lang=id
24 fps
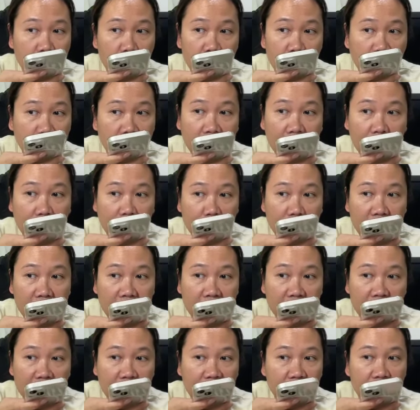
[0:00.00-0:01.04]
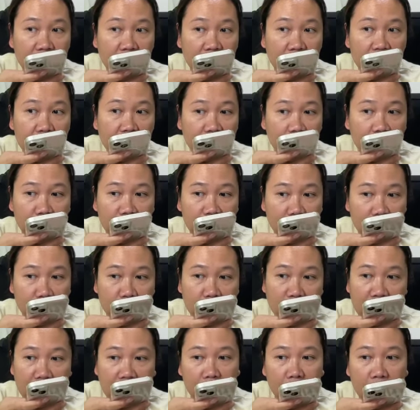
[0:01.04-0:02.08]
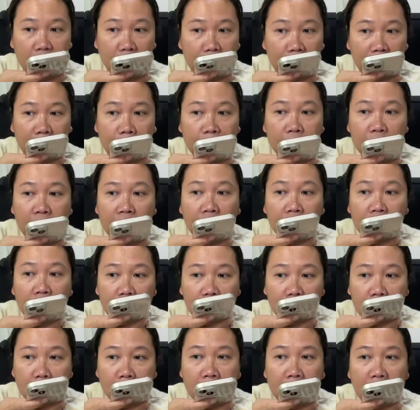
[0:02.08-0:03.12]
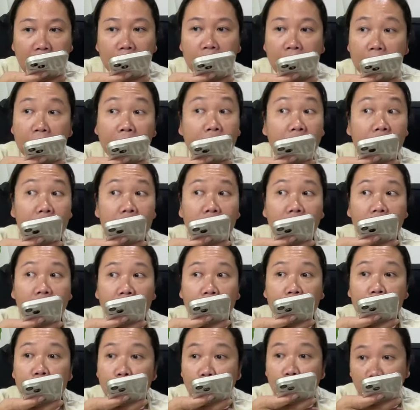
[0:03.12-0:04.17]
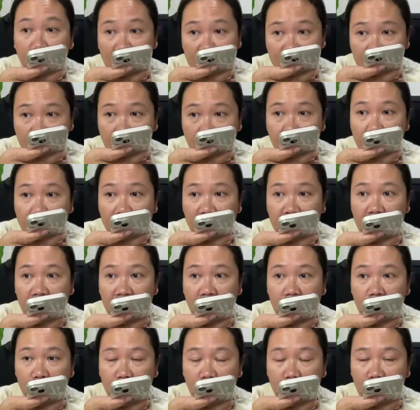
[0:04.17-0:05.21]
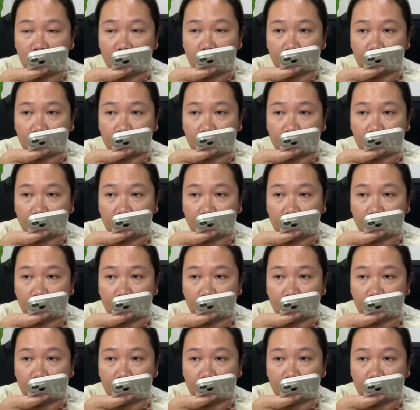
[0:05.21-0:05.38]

Saya nggak tahu ini adalah sindikat penipuan atau apa. Lebih baik bapak uh, blok aja nomornya itu.